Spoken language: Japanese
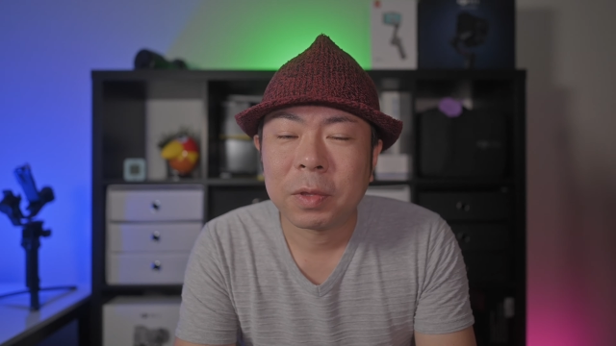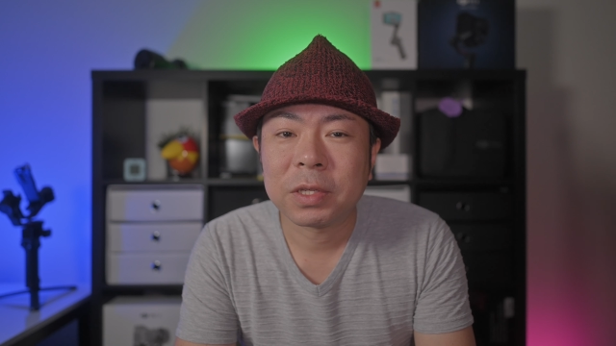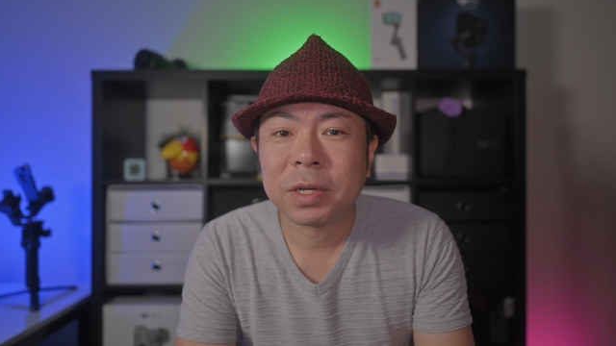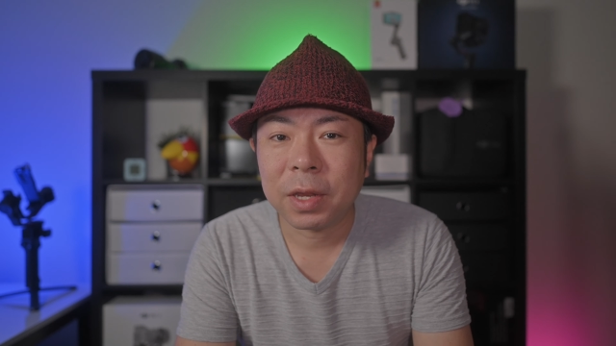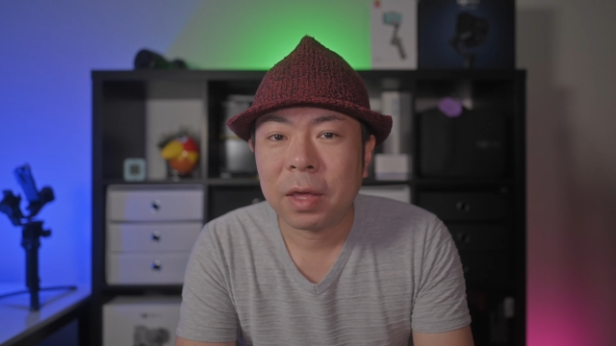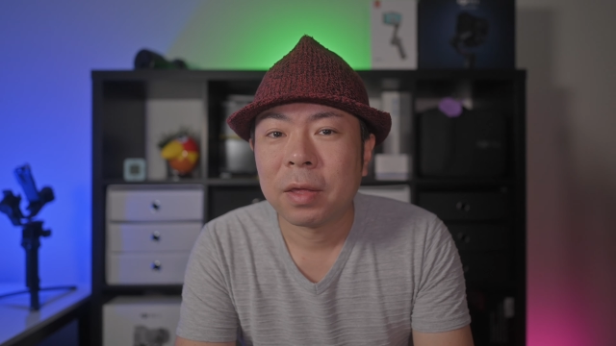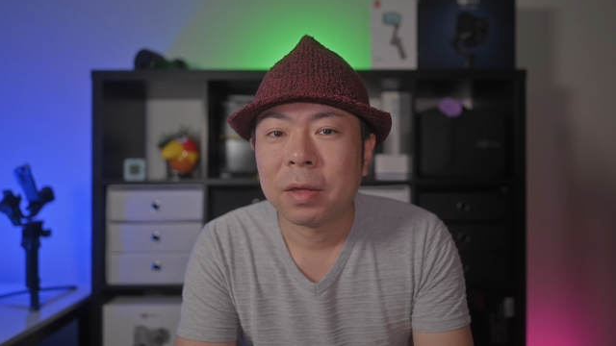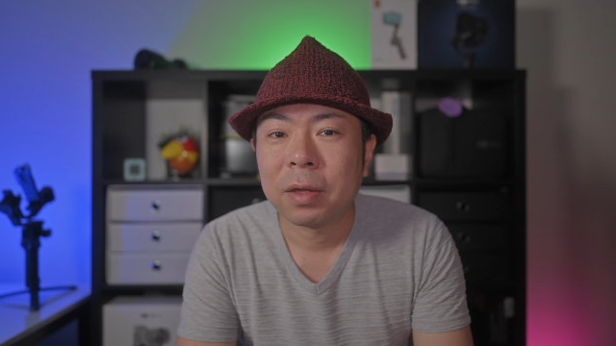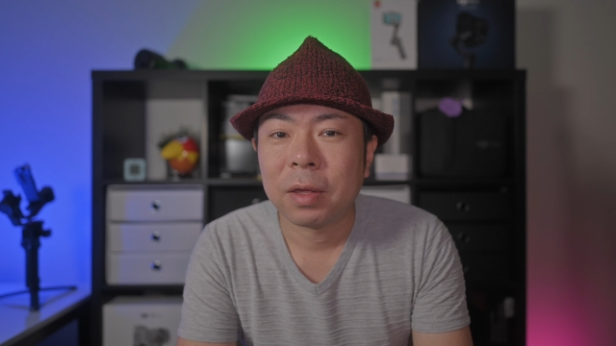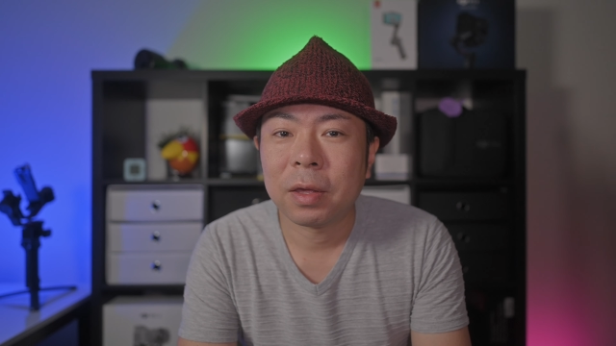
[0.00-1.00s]
私がね、
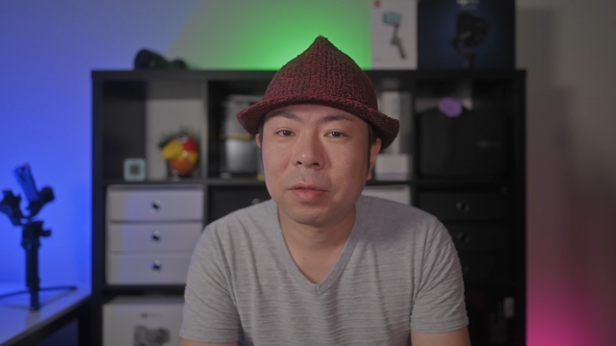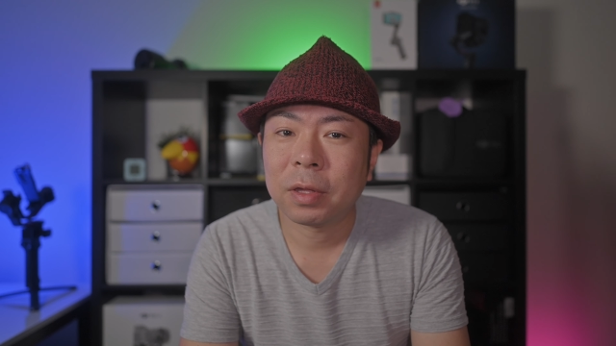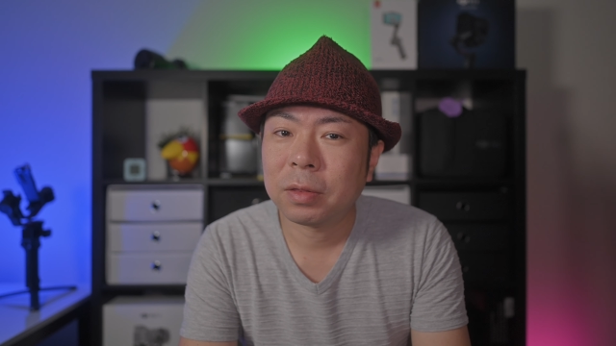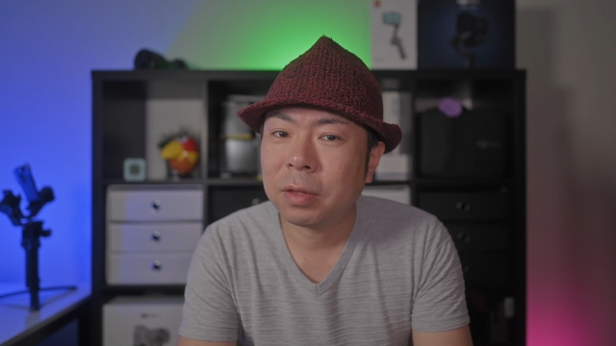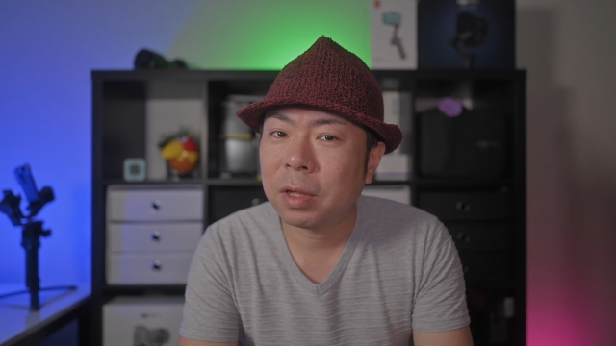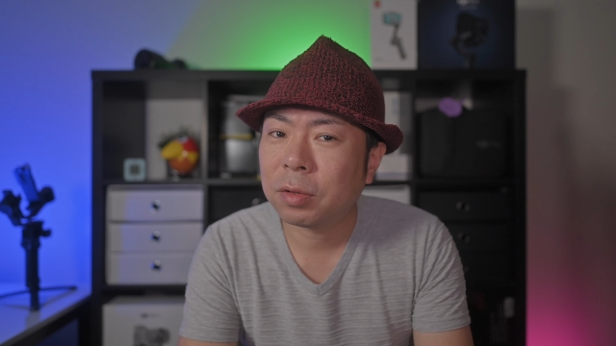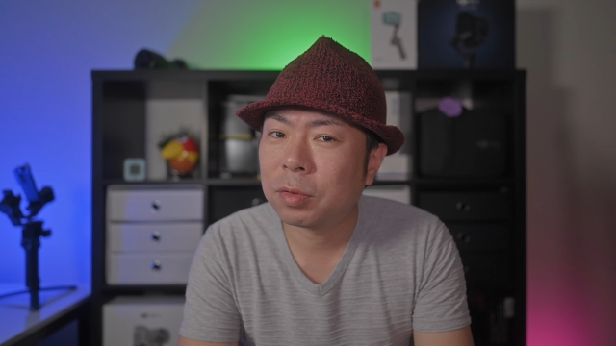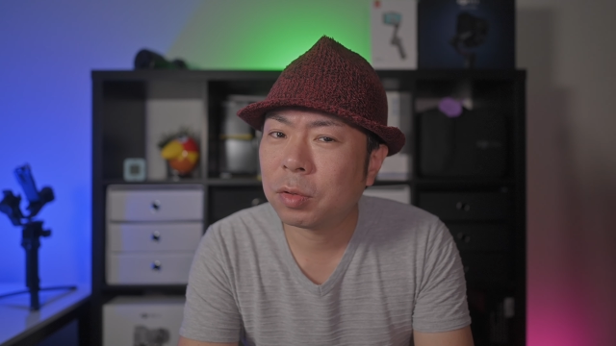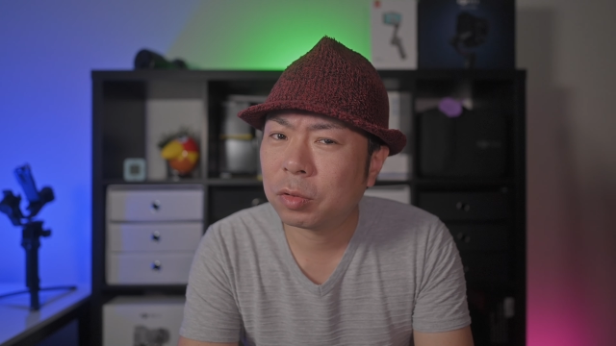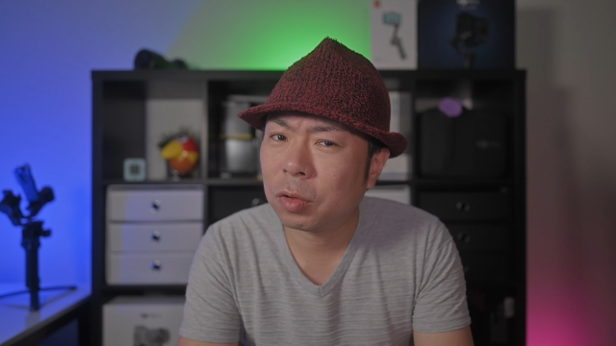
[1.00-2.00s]
えー、設定
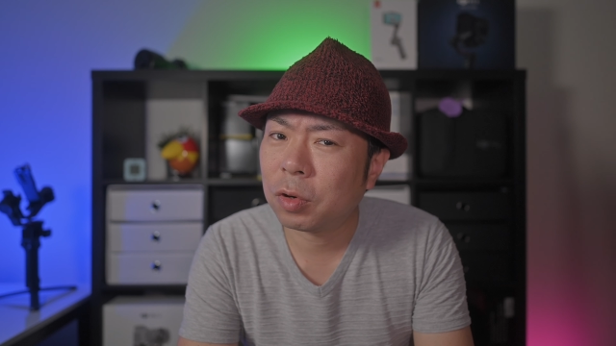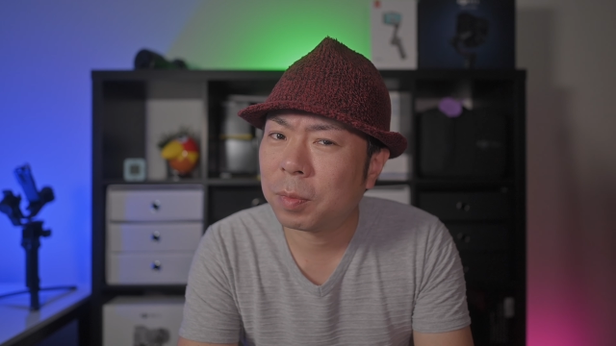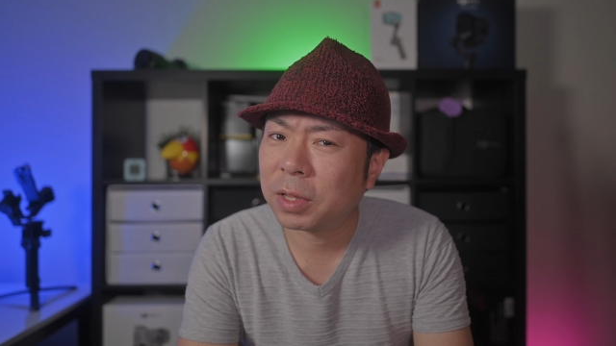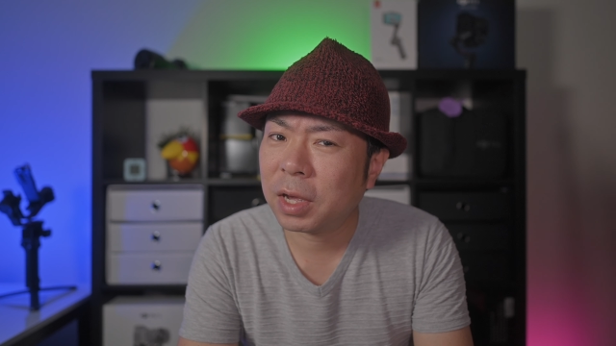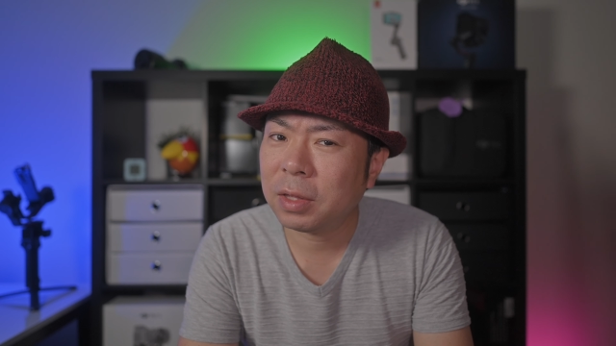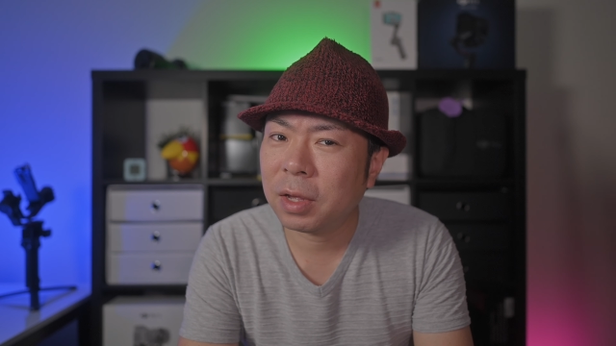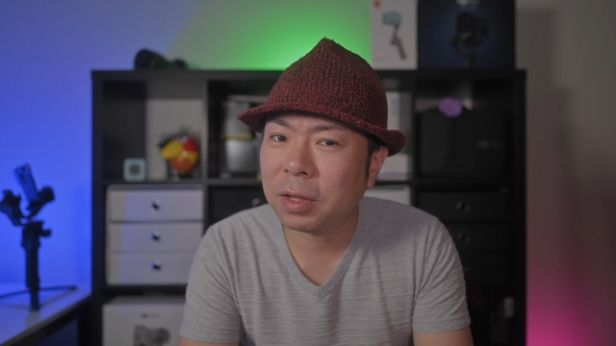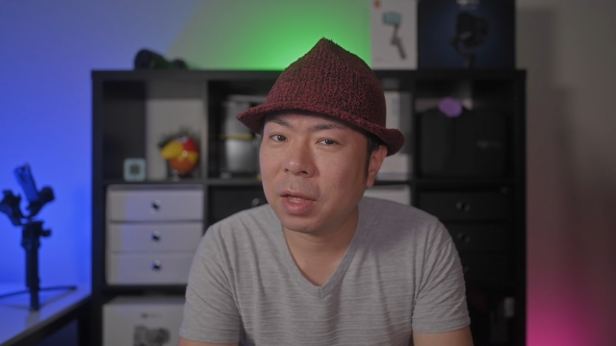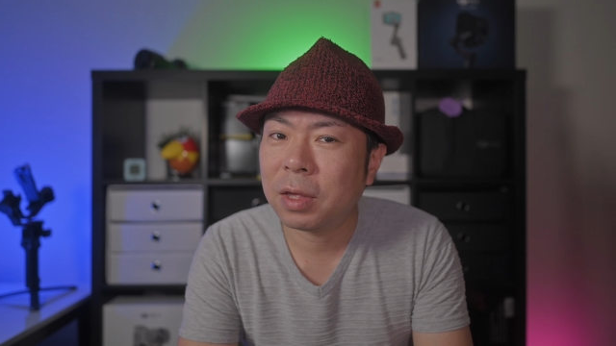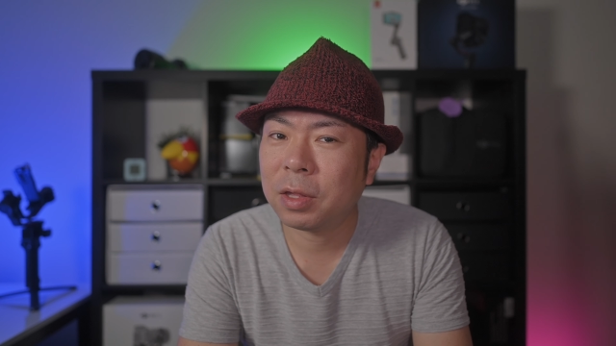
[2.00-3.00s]
すると、まあ、大体ね、